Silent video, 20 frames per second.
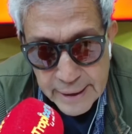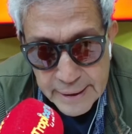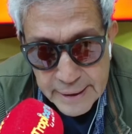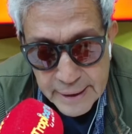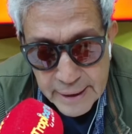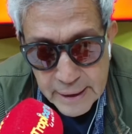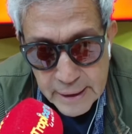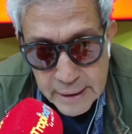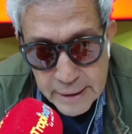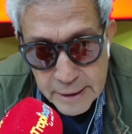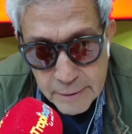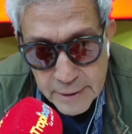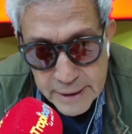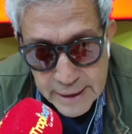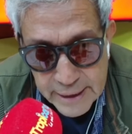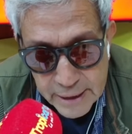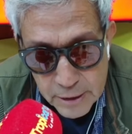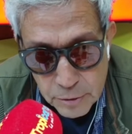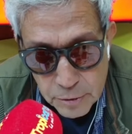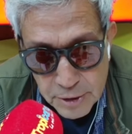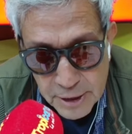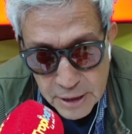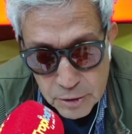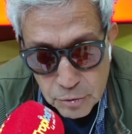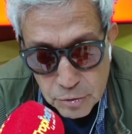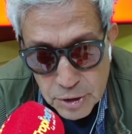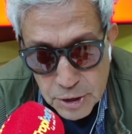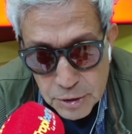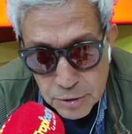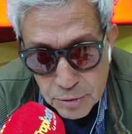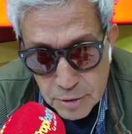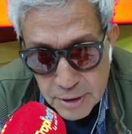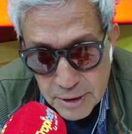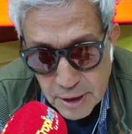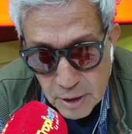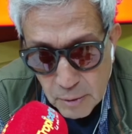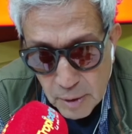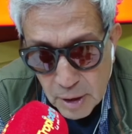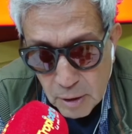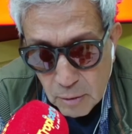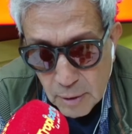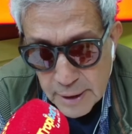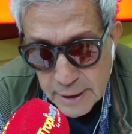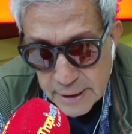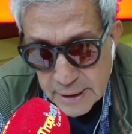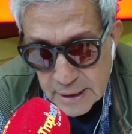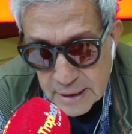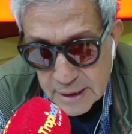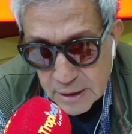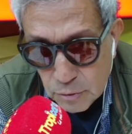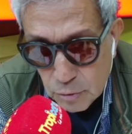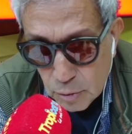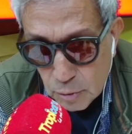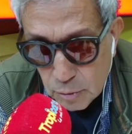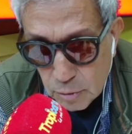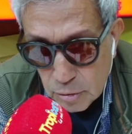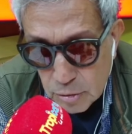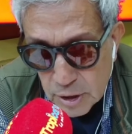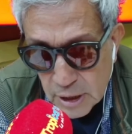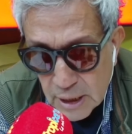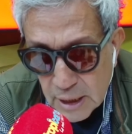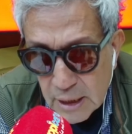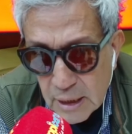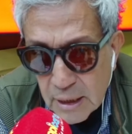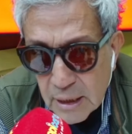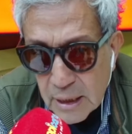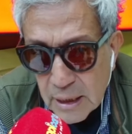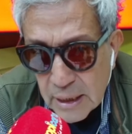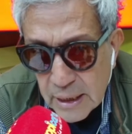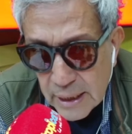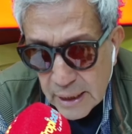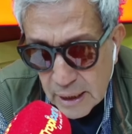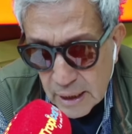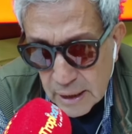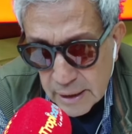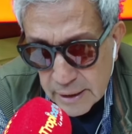Ella iba llegando ya a su sitio de trabajo ahí en el centro de Bogotá, en la